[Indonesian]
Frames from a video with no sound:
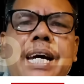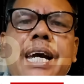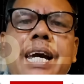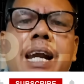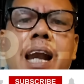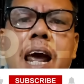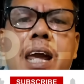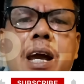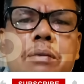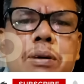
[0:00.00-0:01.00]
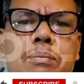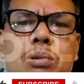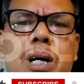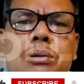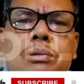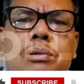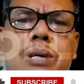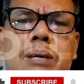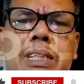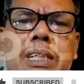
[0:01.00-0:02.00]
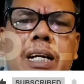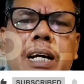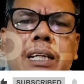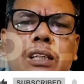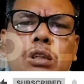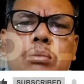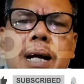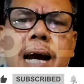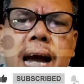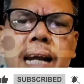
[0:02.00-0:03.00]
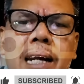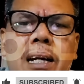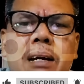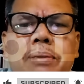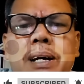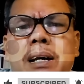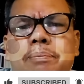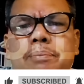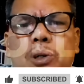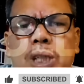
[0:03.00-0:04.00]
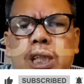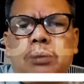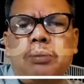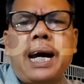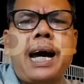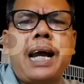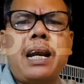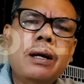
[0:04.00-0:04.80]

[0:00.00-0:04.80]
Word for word: Inilah yang membuat dukungan masyarakat itu mengalir kepada proses penanganan